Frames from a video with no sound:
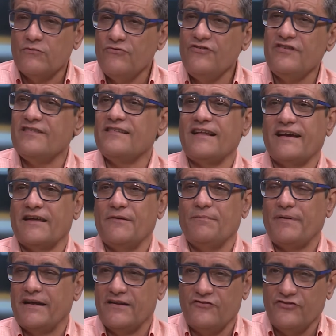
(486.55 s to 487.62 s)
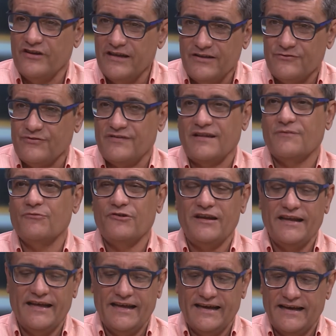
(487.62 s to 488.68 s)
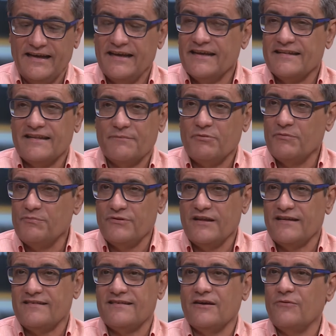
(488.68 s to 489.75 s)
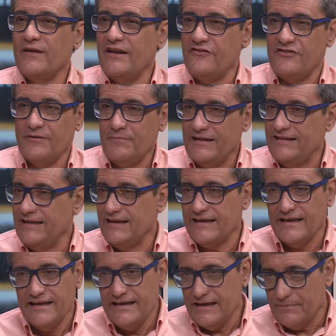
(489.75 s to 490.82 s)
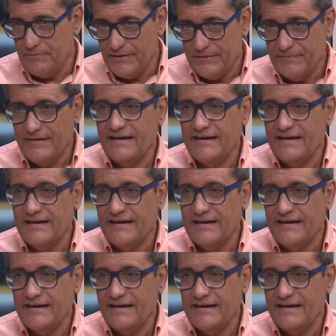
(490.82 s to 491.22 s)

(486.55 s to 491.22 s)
com destaque para direitos da mulher, da população LGBTQIAP+,